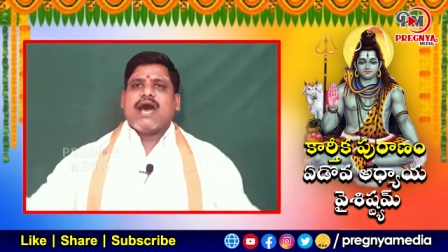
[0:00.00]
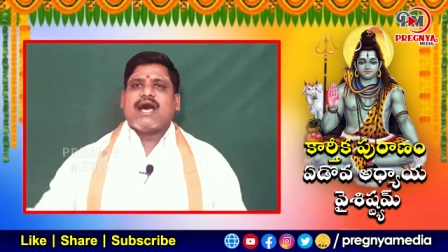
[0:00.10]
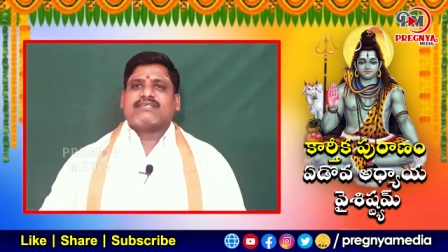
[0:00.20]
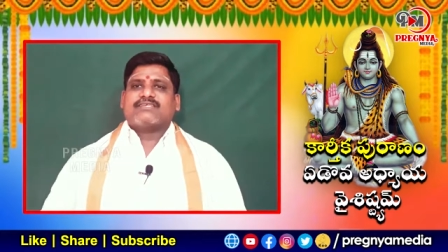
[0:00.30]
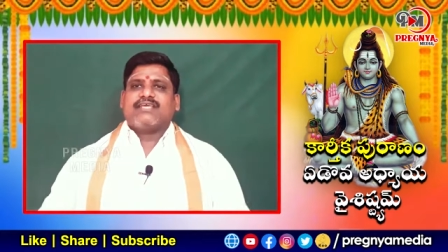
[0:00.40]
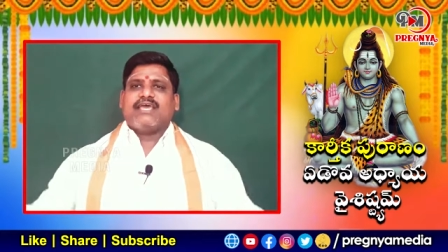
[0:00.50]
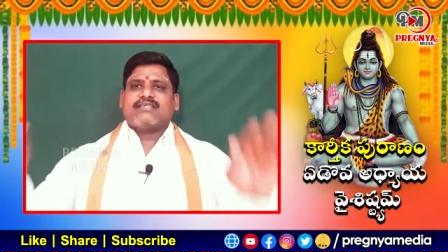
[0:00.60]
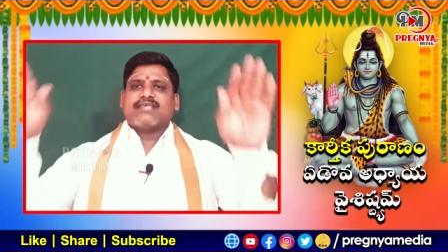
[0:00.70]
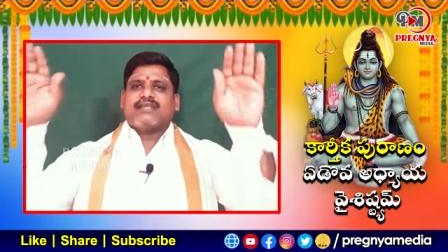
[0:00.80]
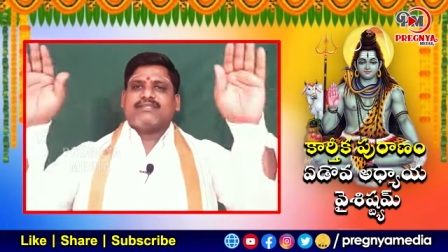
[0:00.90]
ఆ
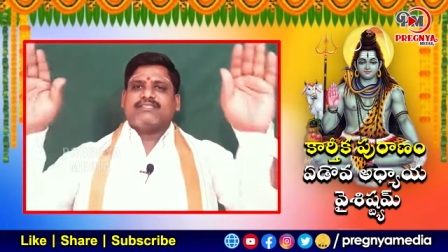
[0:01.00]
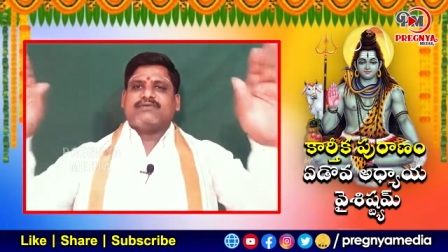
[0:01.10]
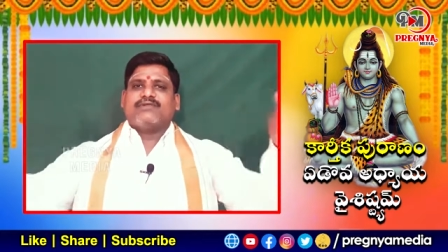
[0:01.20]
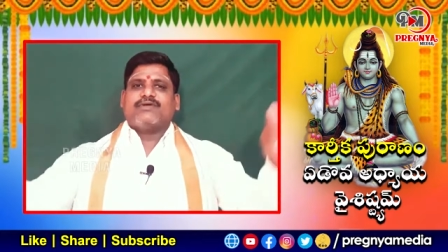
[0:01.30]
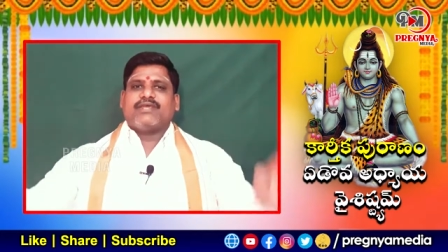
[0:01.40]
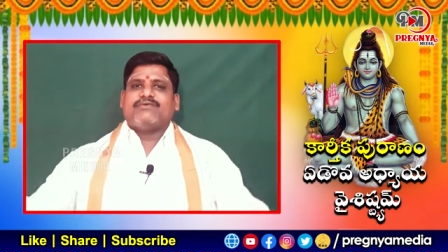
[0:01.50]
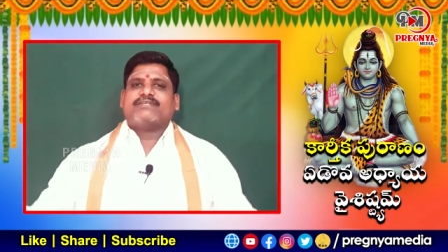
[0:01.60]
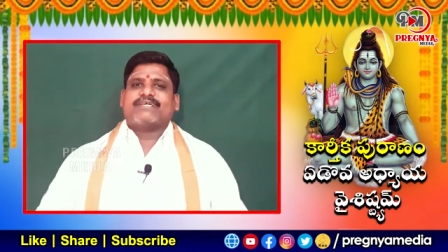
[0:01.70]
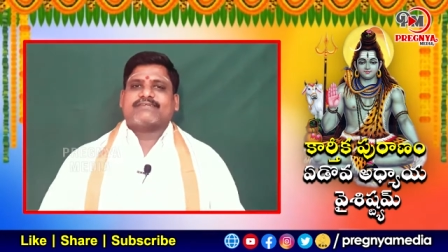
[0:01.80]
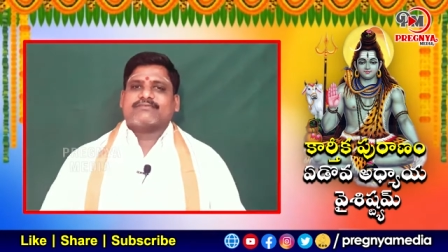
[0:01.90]
శ్రీహరి సాన్నిధ్యంలోనే
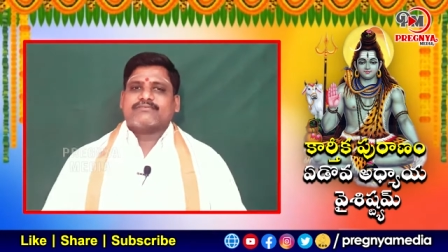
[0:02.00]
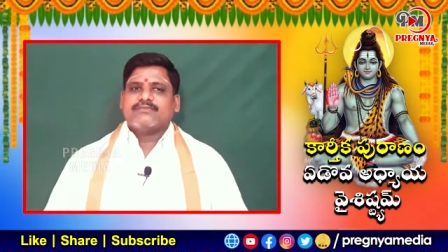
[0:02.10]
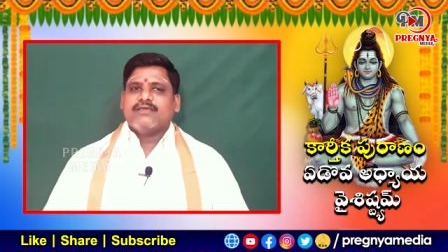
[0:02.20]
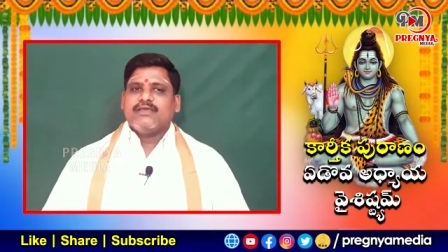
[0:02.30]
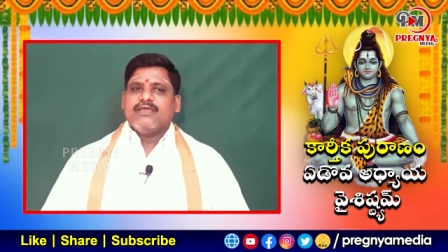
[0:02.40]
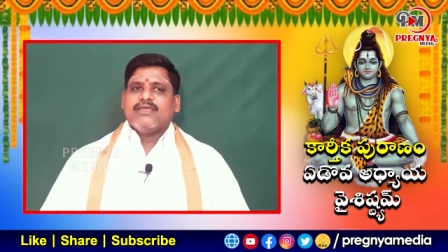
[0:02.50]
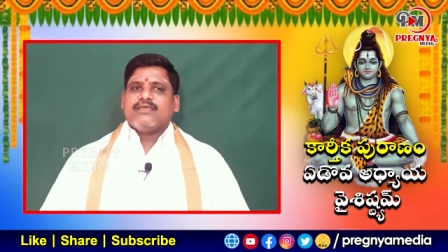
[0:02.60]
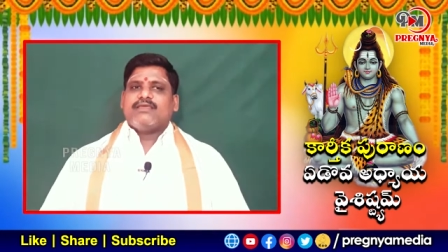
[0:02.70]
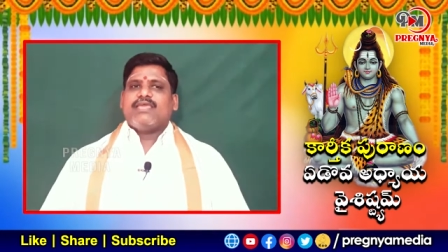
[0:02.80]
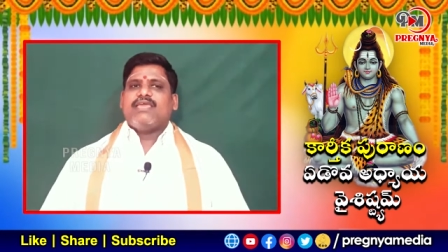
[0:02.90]
ఉంటారు
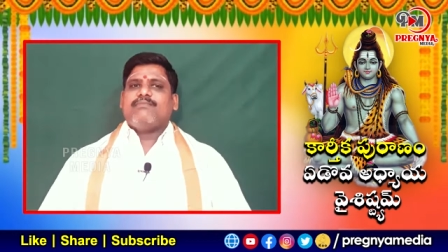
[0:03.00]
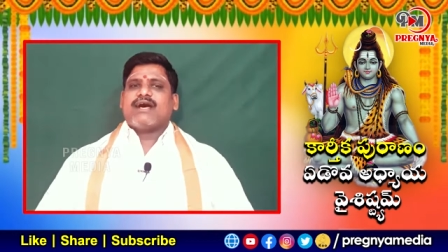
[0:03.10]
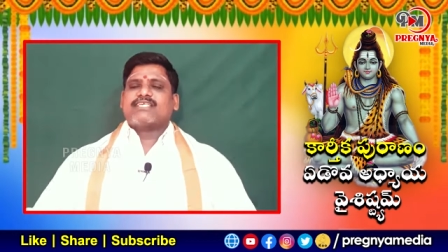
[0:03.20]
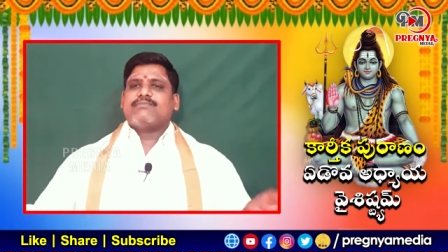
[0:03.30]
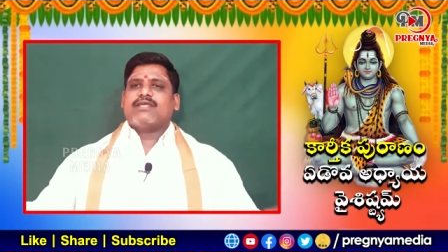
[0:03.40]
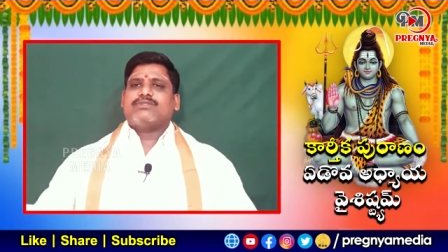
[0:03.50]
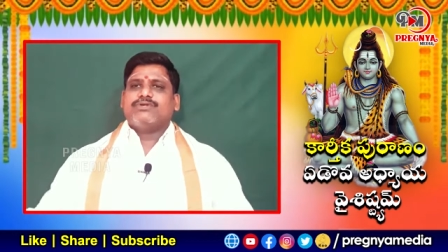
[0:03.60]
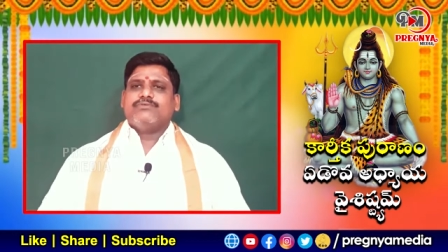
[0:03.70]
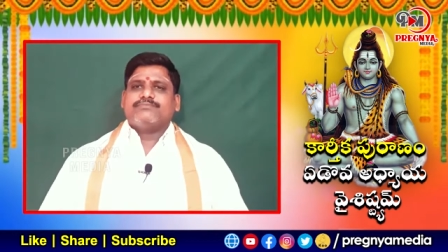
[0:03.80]
ఈ మాసమునందు